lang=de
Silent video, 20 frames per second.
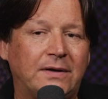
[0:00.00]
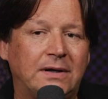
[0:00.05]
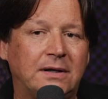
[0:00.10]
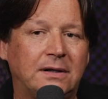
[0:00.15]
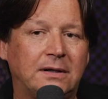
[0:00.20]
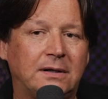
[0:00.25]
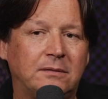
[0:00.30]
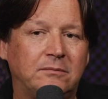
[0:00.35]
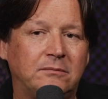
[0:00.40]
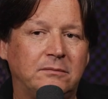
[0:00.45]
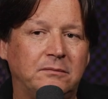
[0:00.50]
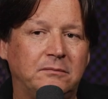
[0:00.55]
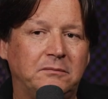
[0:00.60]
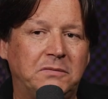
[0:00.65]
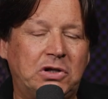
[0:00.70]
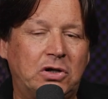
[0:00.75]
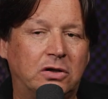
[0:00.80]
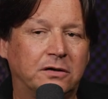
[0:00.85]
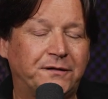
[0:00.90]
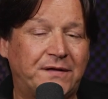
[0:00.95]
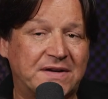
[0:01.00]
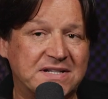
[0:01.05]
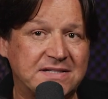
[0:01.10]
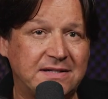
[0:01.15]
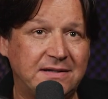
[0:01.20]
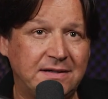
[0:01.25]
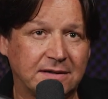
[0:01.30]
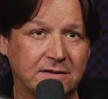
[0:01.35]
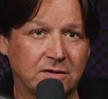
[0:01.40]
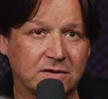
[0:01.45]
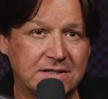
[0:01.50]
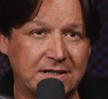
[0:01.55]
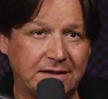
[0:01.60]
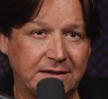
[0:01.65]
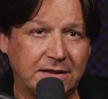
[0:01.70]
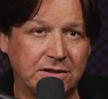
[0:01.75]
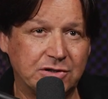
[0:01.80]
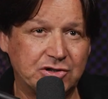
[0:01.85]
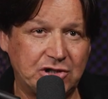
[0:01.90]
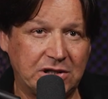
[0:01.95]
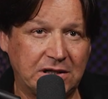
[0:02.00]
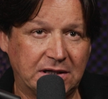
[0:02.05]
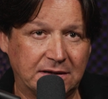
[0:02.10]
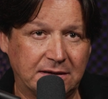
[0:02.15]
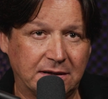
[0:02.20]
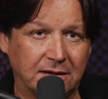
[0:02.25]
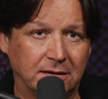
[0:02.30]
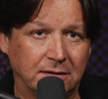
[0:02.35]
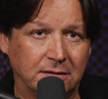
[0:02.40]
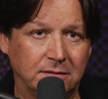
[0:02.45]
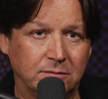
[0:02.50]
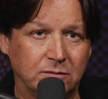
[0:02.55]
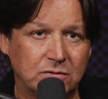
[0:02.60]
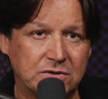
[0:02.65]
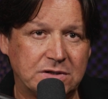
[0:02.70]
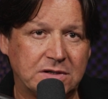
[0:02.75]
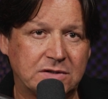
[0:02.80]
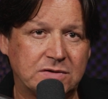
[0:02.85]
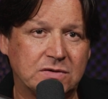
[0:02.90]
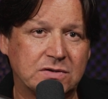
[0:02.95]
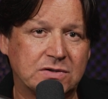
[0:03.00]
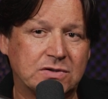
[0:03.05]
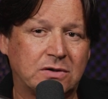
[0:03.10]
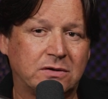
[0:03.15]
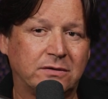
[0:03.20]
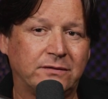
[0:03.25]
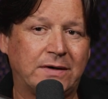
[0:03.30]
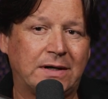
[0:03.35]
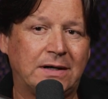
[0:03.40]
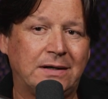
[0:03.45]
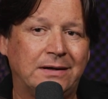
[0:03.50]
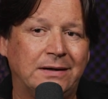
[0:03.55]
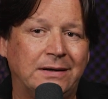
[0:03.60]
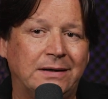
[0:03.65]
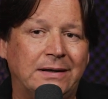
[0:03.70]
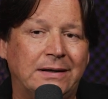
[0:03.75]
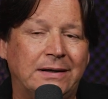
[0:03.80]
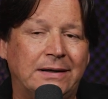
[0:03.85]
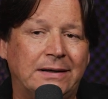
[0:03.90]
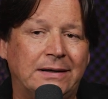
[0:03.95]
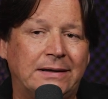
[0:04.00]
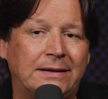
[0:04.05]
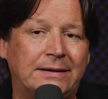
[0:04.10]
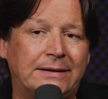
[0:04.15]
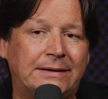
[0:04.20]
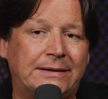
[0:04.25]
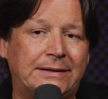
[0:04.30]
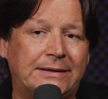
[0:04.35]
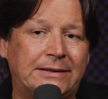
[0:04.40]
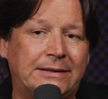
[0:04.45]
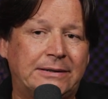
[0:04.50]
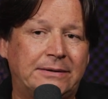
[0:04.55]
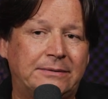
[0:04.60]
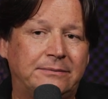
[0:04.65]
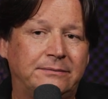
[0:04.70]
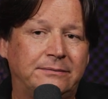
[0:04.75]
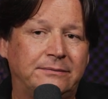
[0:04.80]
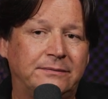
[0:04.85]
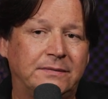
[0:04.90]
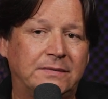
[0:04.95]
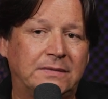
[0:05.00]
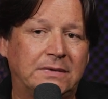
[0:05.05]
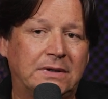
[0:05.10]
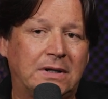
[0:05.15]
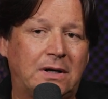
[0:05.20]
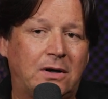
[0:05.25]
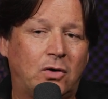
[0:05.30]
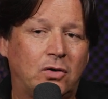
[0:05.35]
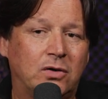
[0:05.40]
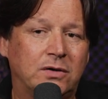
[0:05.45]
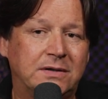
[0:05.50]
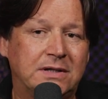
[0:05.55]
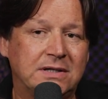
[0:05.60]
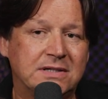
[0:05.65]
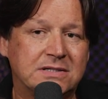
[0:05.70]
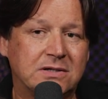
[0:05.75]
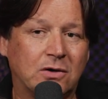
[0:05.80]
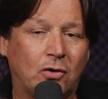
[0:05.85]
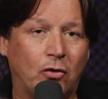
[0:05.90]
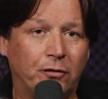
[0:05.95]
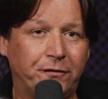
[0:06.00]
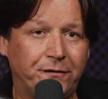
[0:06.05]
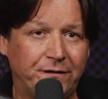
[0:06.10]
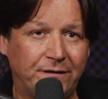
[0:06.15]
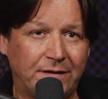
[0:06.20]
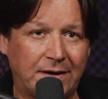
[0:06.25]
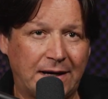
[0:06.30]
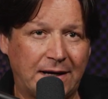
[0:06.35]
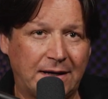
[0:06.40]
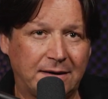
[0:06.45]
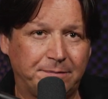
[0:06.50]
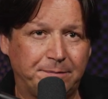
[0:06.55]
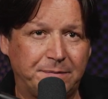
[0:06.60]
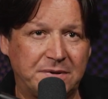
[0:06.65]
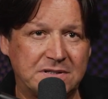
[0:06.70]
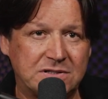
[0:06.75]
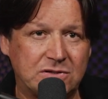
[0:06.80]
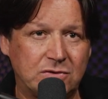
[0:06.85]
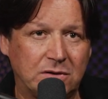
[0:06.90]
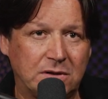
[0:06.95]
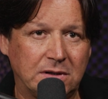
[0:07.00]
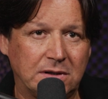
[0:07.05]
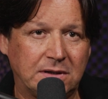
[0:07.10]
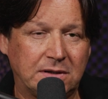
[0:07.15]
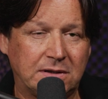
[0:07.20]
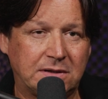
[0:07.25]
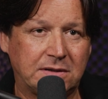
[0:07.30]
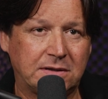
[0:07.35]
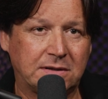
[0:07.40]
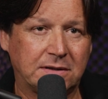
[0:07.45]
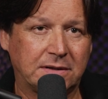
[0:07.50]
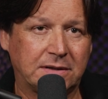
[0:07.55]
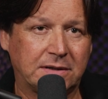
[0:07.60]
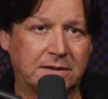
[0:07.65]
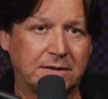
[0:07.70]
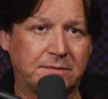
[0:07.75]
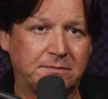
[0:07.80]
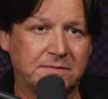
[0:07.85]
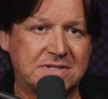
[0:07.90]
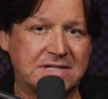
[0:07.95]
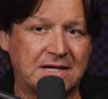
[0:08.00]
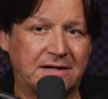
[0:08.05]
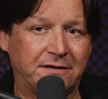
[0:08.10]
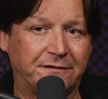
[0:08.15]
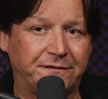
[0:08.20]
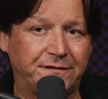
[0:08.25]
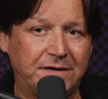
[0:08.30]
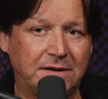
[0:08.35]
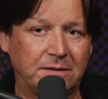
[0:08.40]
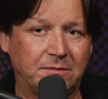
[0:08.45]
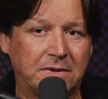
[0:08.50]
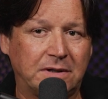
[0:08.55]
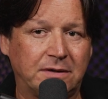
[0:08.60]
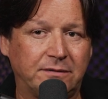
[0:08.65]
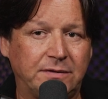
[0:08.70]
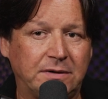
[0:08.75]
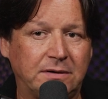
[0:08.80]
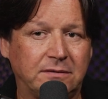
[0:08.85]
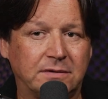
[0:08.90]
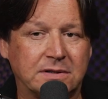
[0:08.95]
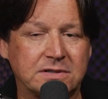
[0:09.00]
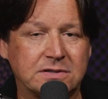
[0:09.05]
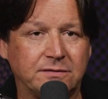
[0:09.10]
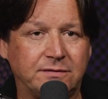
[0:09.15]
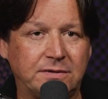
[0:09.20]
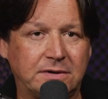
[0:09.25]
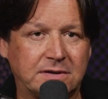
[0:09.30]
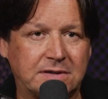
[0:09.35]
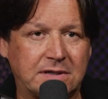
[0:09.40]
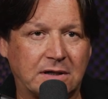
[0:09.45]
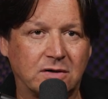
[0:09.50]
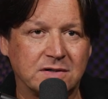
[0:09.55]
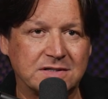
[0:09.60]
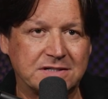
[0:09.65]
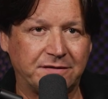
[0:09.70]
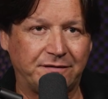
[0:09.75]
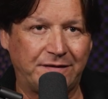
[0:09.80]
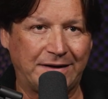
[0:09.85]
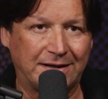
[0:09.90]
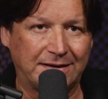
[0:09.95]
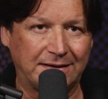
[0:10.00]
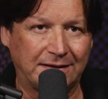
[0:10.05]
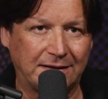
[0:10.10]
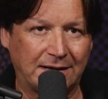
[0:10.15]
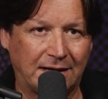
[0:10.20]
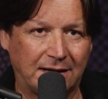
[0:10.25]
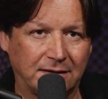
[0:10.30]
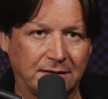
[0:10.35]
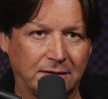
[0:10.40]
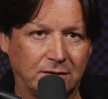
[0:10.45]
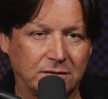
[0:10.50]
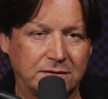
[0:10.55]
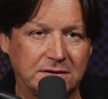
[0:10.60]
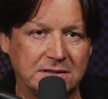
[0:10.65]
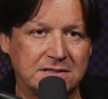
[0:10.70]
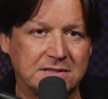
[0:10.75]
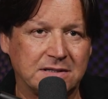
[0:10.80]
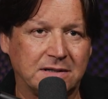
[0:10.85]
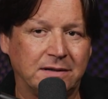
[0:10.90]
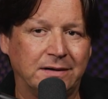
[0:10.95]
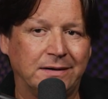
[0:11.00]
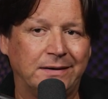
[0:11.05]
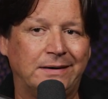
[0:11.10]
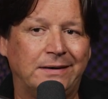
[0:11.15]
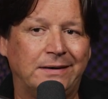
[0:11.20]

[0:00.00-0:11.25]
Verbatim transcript: weil ähm, mich hat fasziniert auch seine Geschichte, muss ich dazu sagen, weil ähm, auch diese Offenheit bezüglich ähm, seiner Firma, wie, also wie der ganze Werdegang, auch diese,